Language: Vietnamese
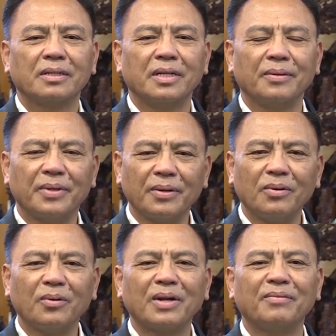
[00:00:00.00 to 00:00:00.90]
tìm kiếm
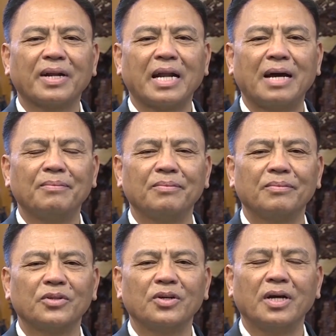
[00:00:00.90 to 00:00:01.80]
công an việc làm
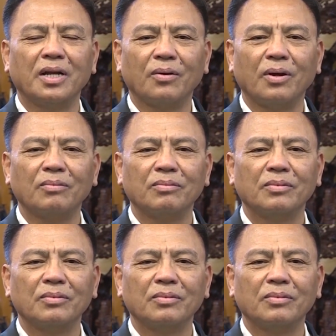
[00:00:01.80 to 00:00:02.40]
cho người lao động